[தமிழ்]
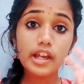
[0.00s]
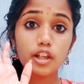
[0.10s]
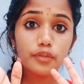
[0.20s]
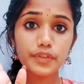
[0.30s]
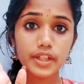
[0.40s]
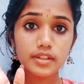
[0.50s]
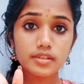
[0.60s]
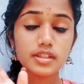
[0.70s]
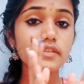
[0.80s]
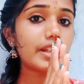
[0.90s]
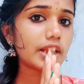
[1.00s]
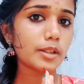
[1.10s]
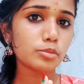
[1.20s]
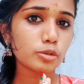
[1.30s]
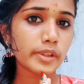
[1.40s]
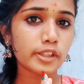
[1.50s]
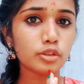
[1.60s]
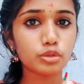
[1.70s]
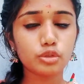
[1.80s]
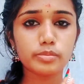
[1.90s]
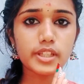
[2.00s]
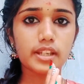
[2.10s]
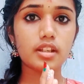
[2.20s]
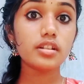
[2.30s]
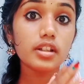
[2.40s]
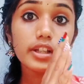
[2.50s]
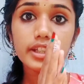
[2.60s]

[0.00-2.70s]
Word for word: ஹலோ ஃப்ரெண்ட்ஸ் வெல்கம் டு மை யூடியூப் சேனல்